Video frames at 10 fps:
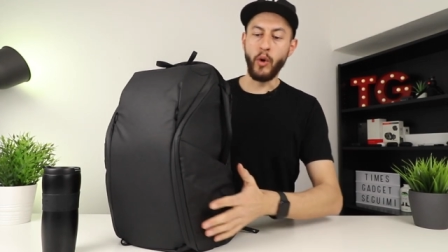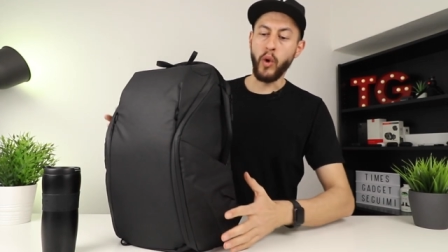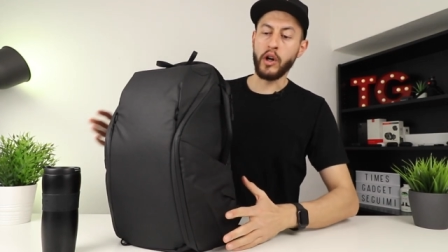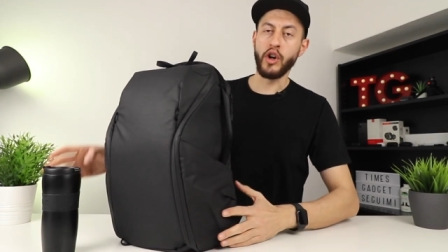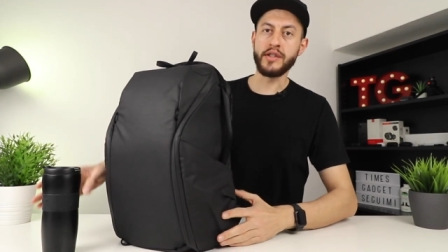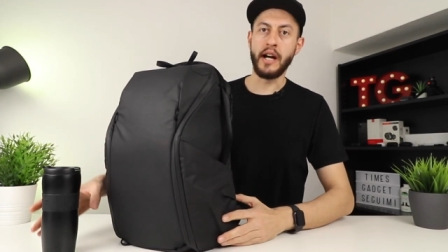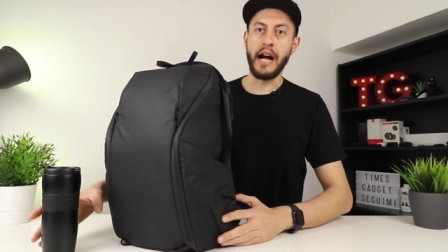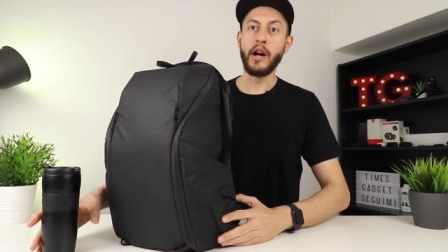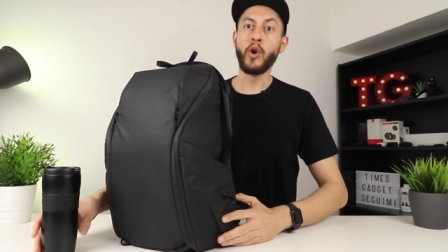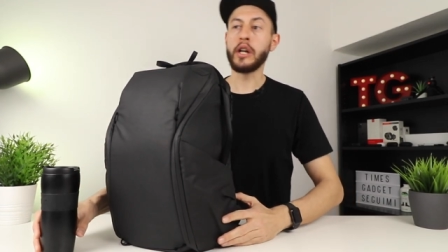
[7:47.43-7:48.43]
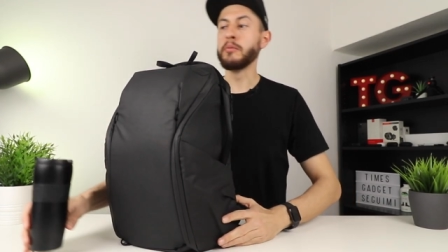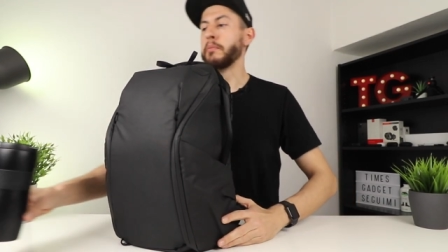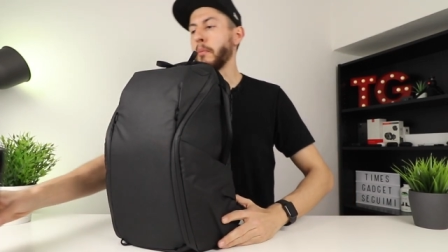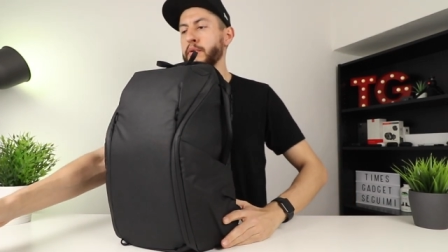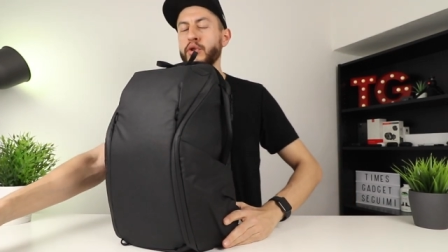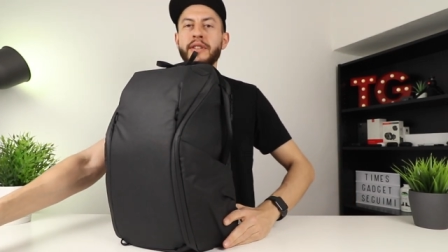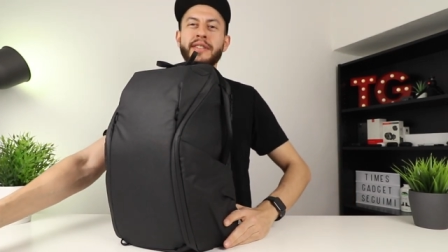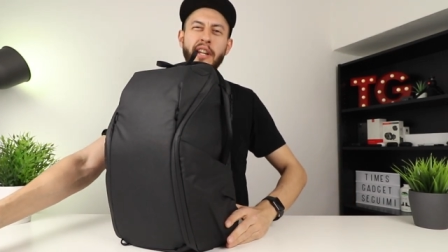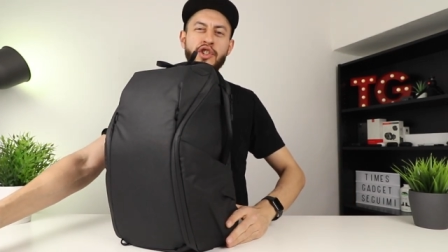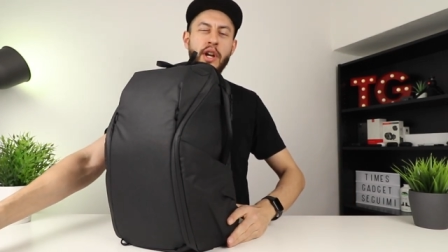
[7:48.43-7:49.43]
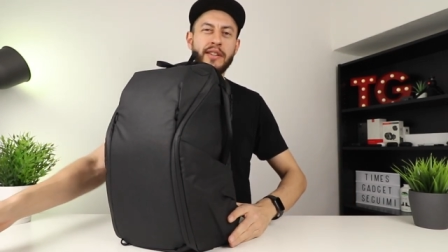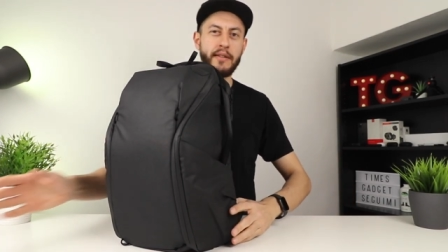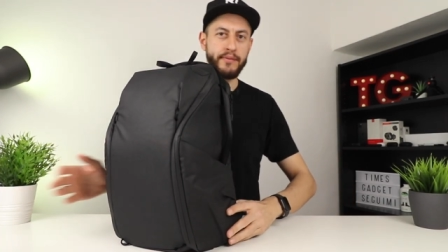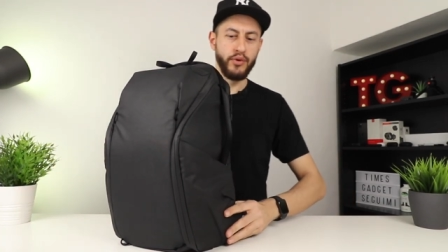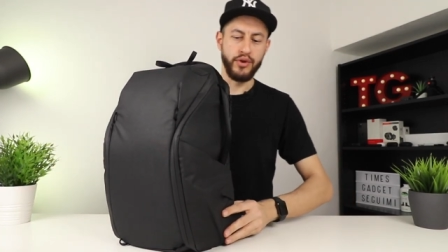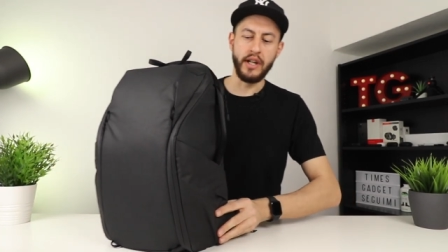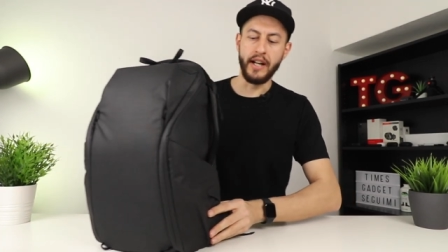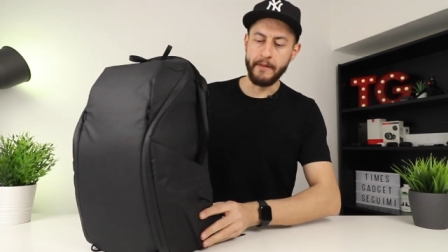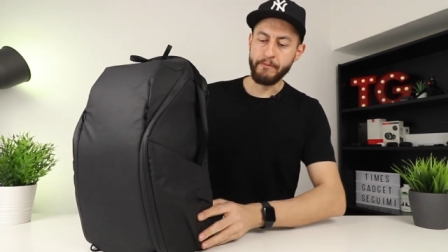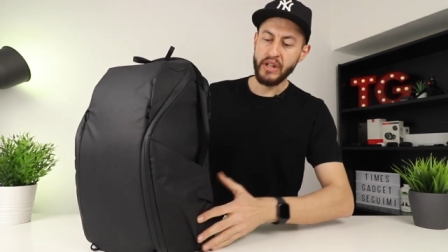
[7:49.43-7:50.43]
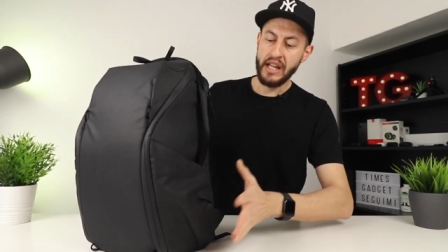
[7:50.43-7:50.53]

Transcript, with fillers: un qualcosa ancora un po' più di intelligente e funzionale